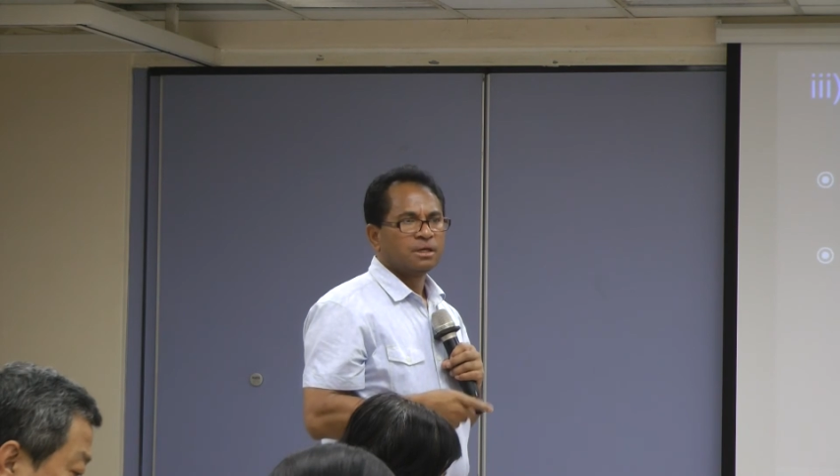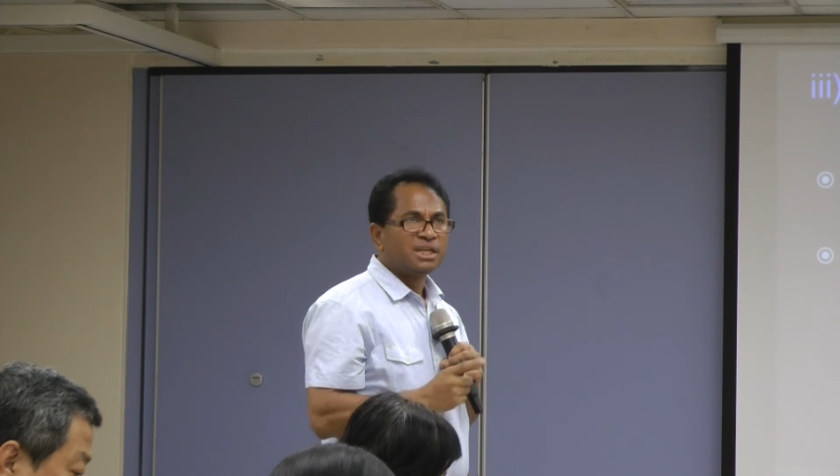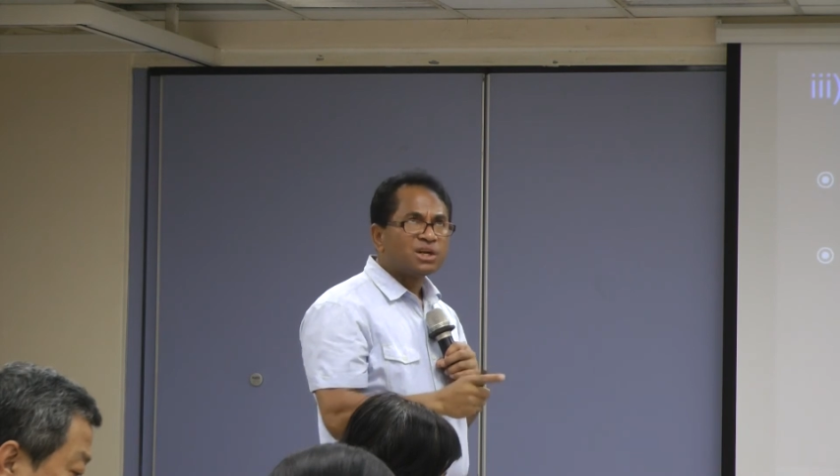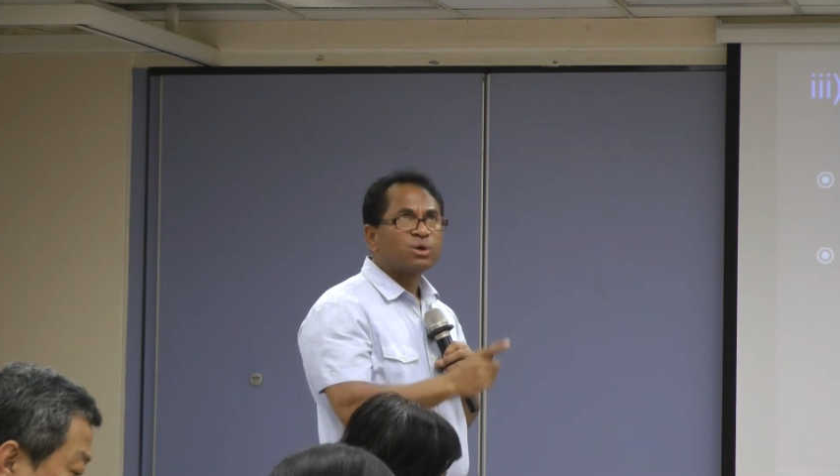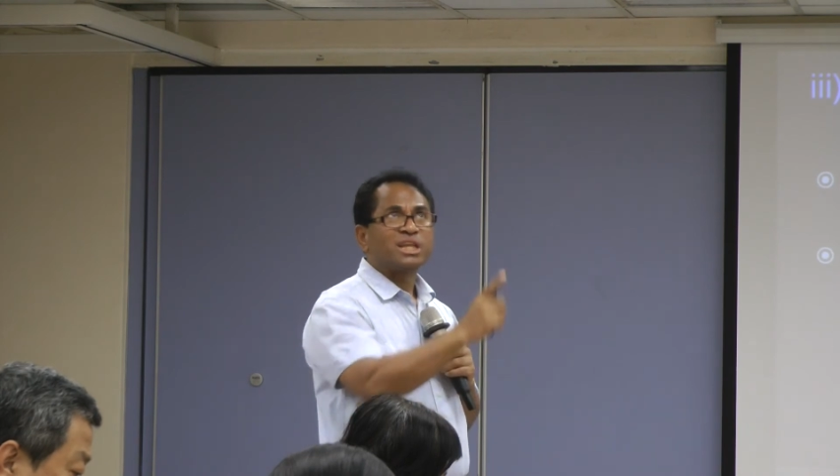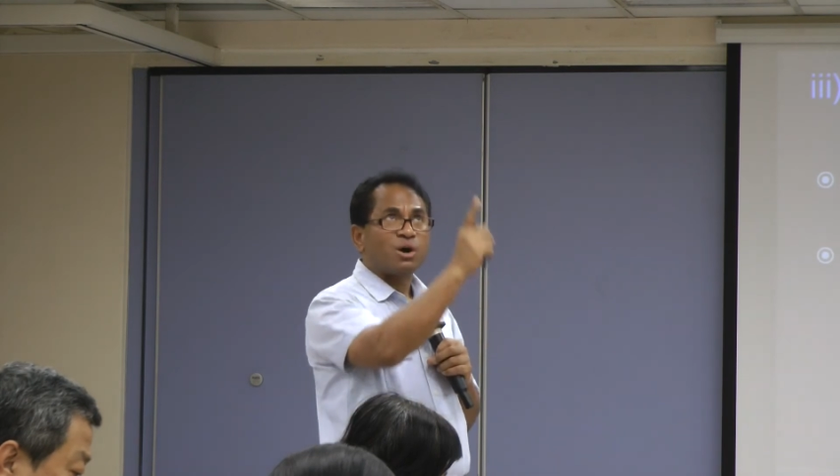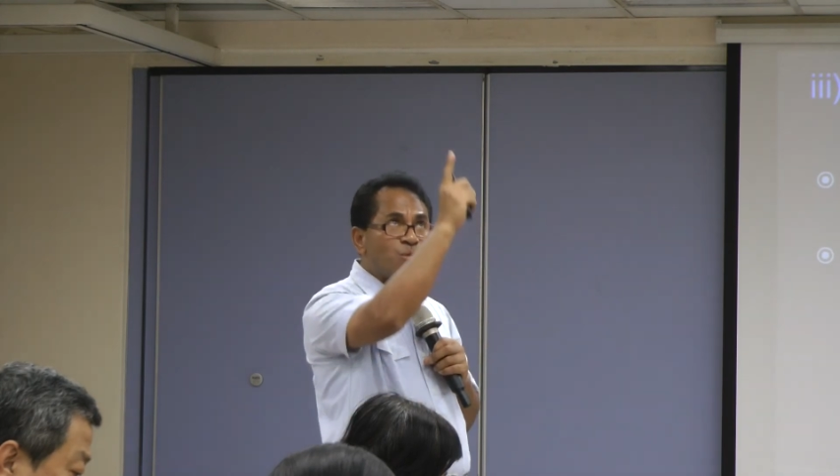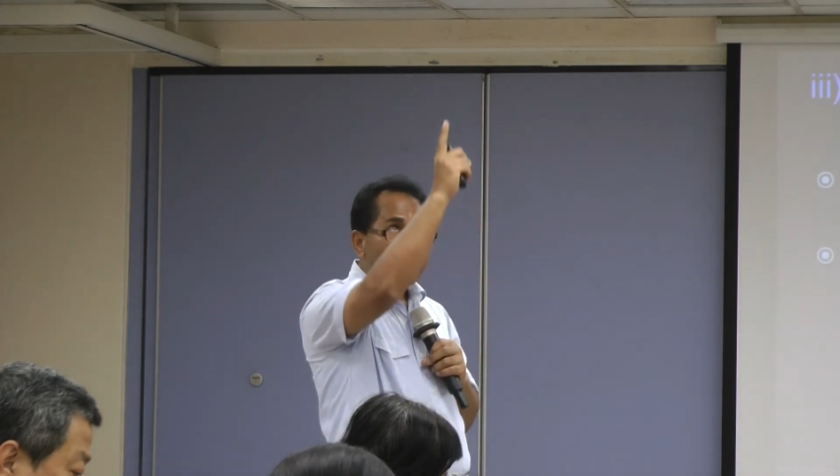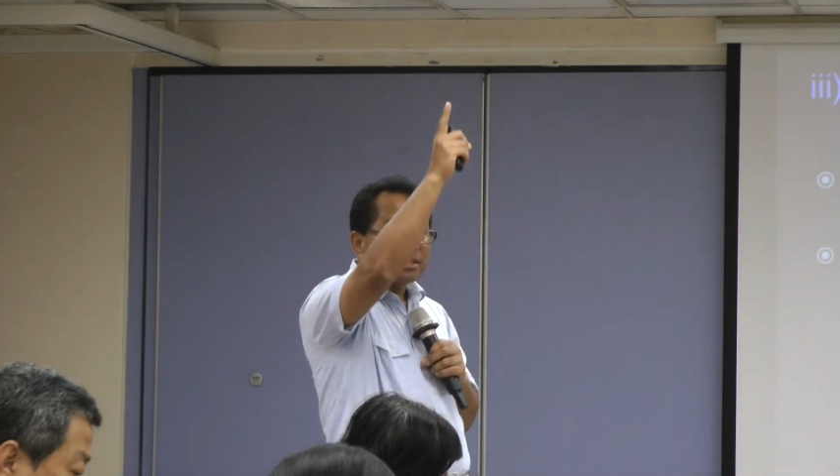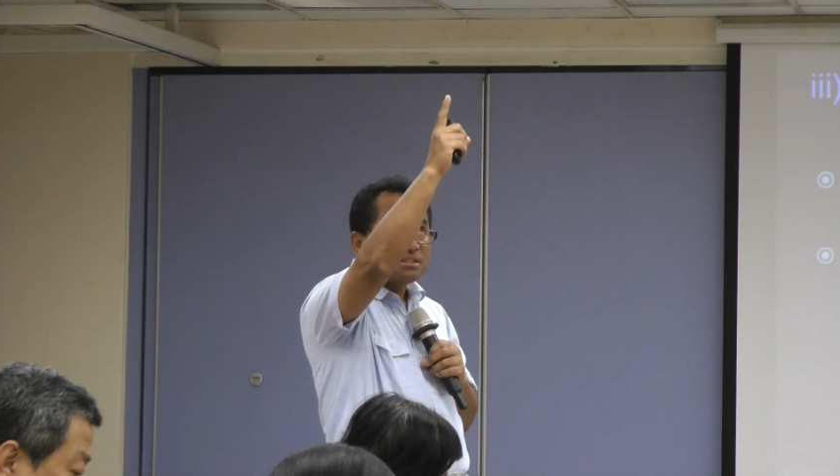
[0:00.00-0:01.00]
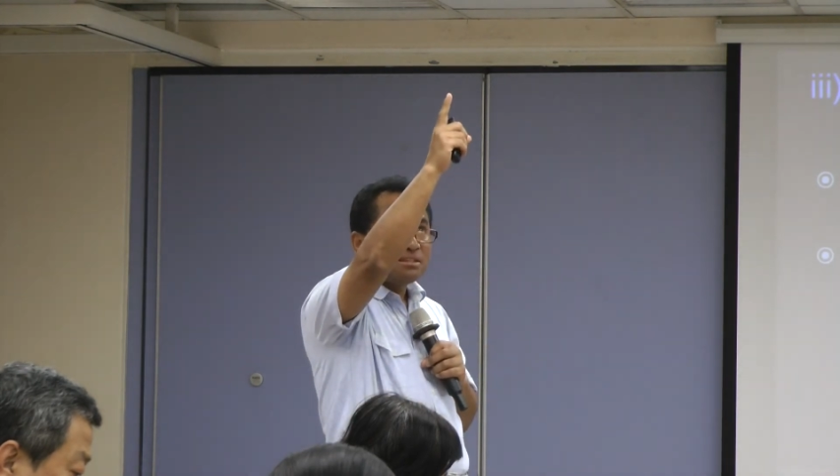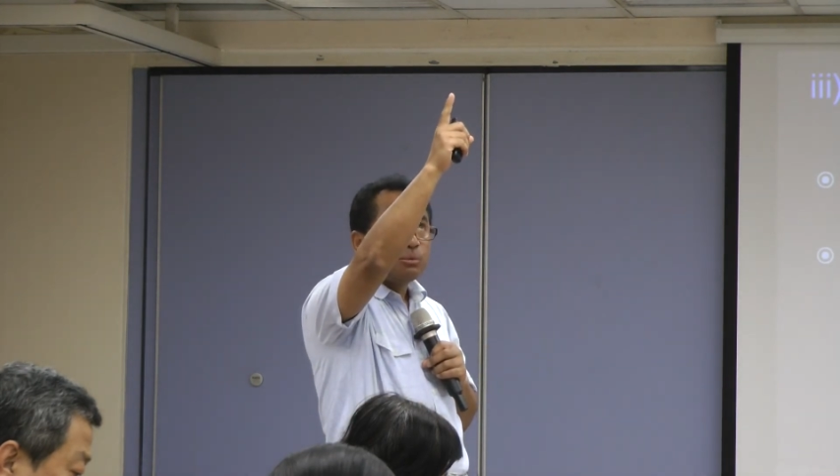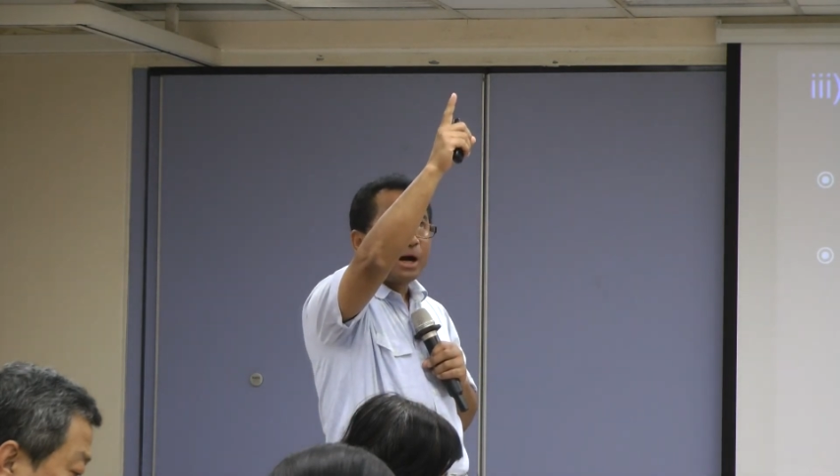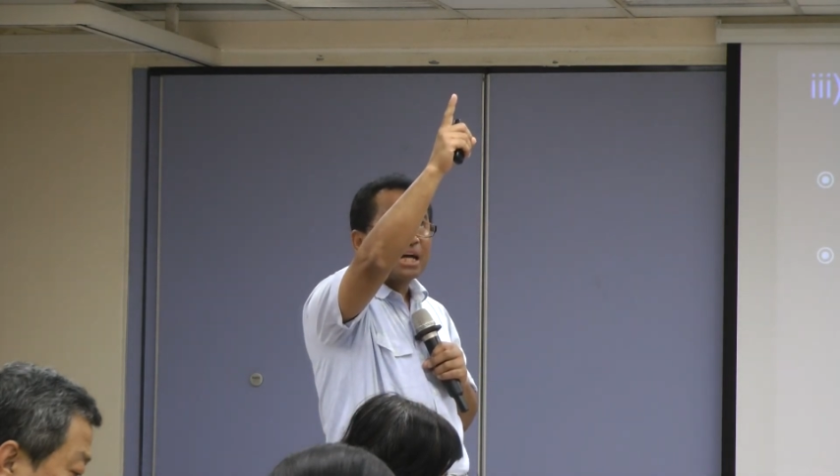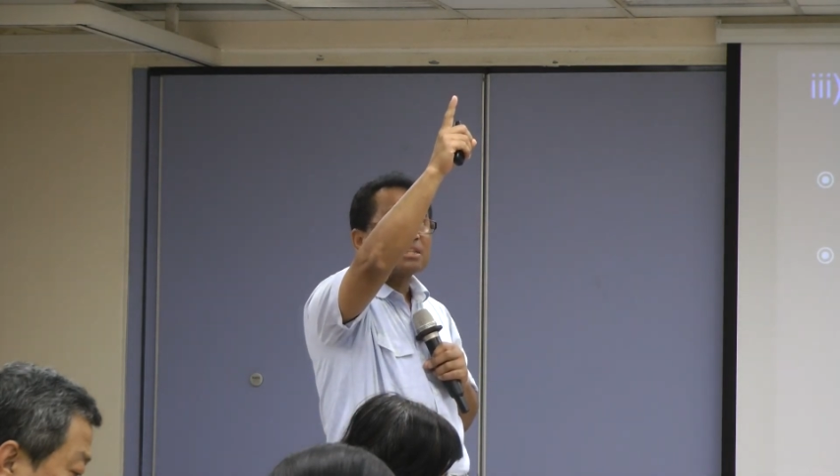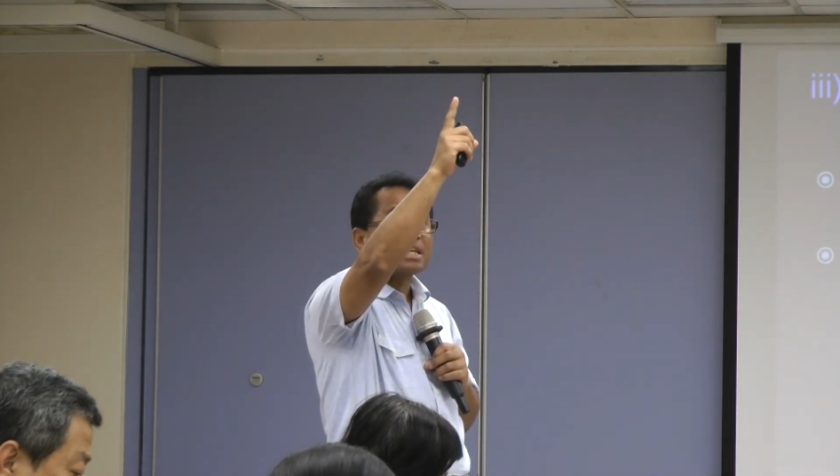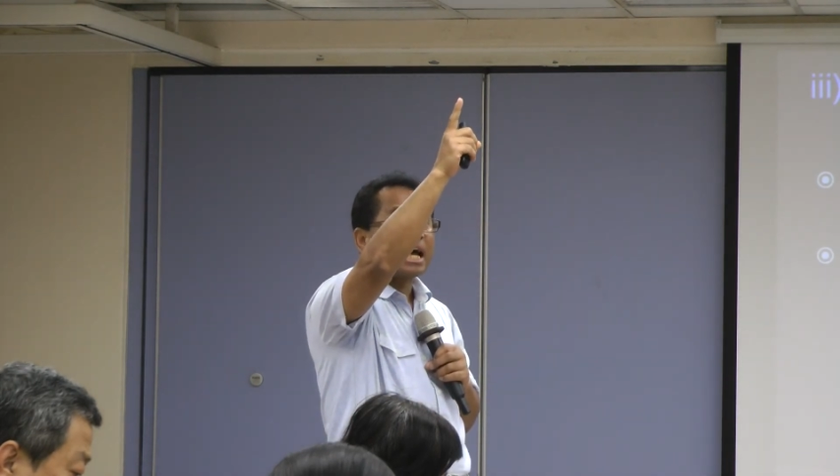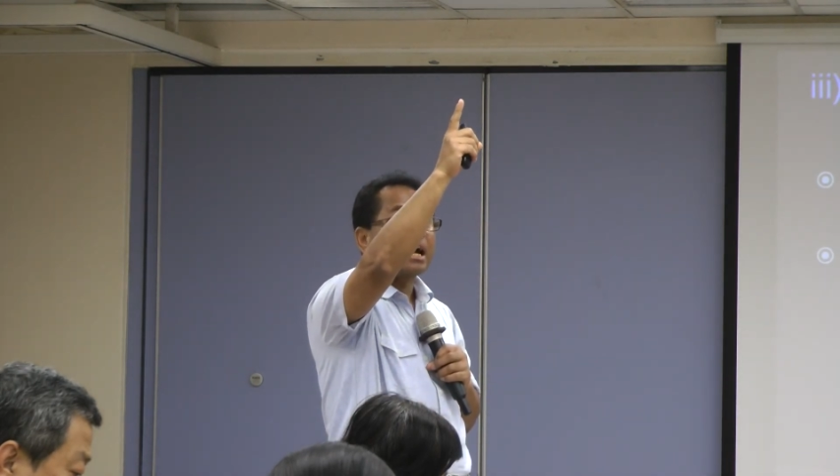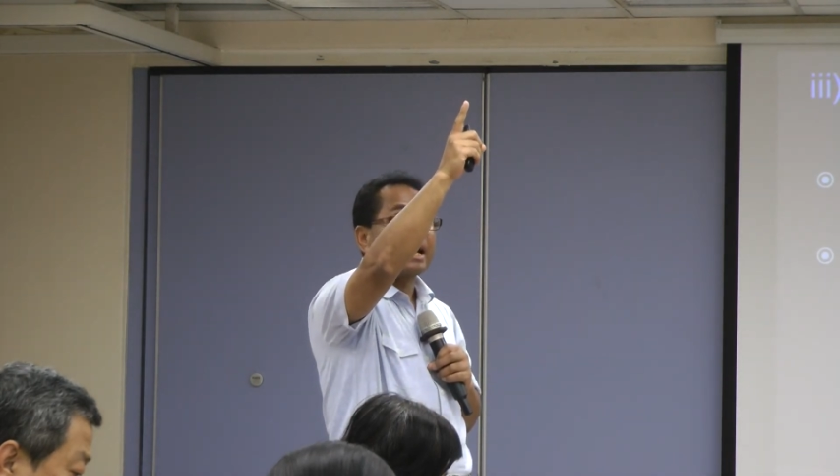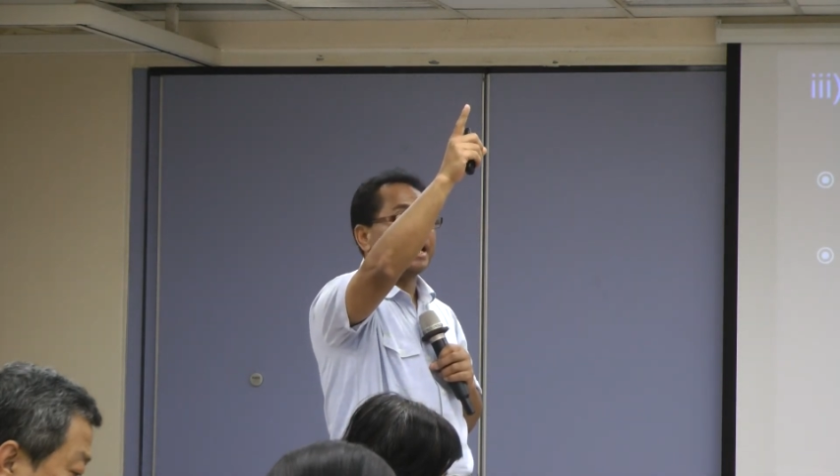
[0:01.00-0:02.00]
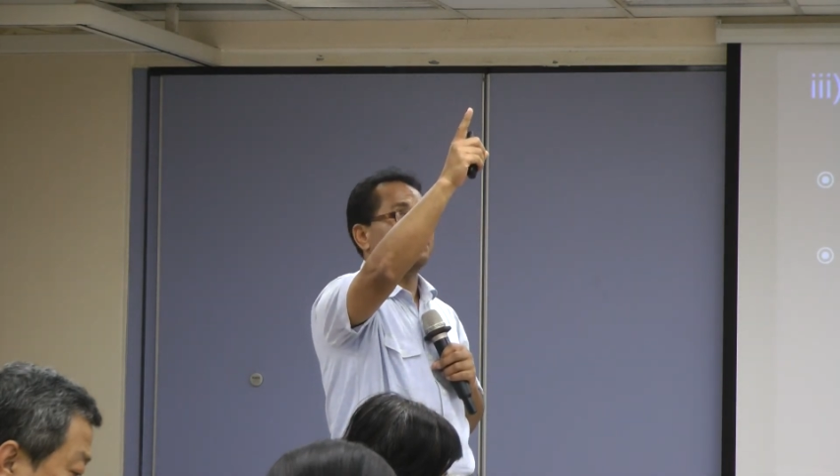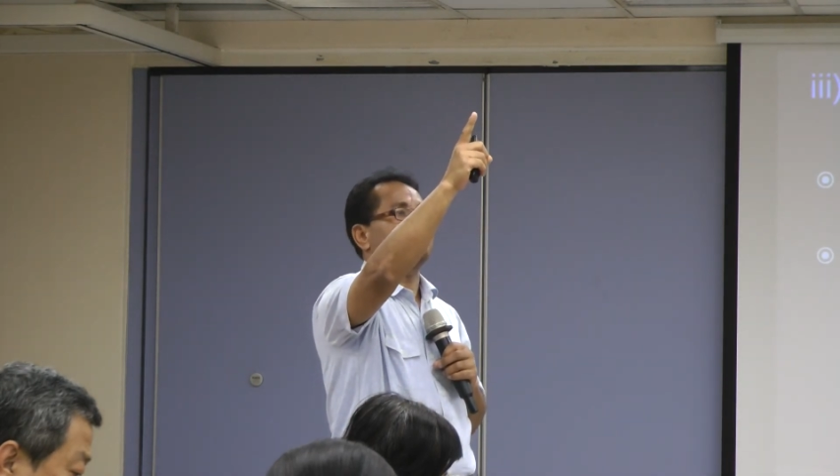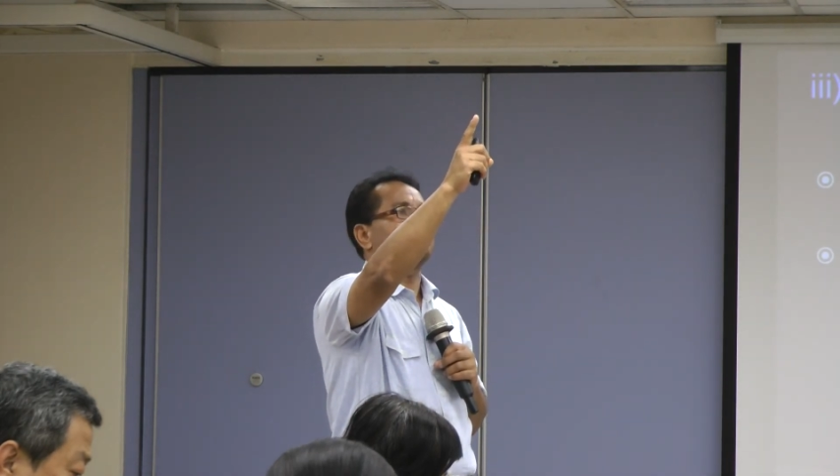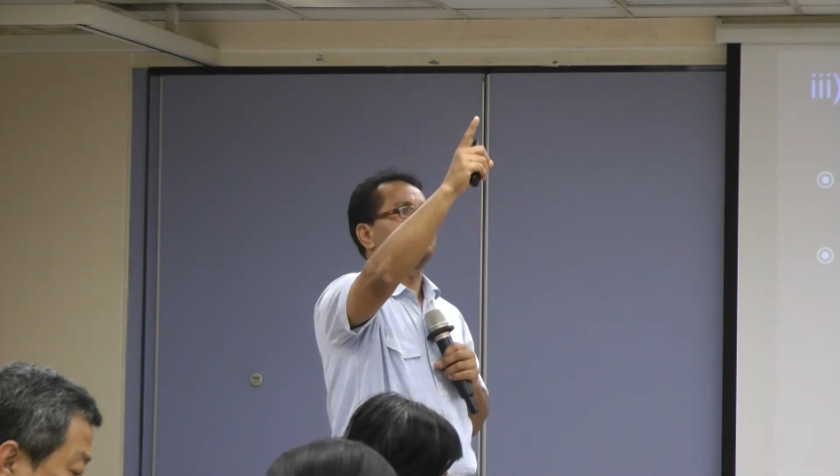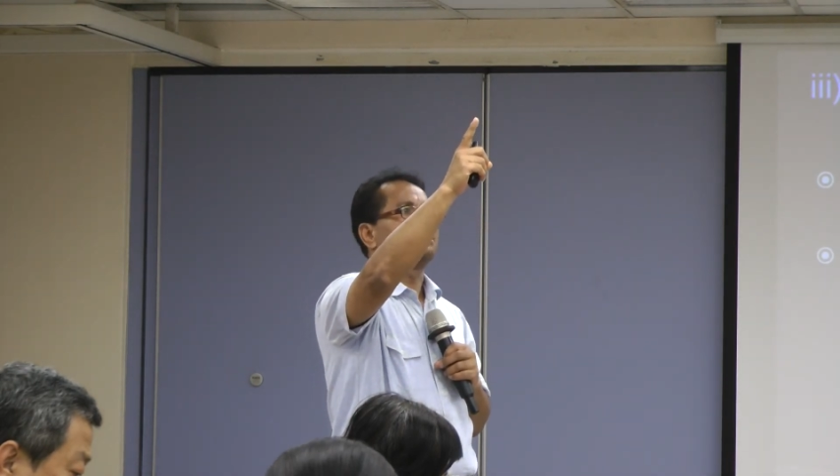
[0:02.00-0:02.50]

你后他往往上看，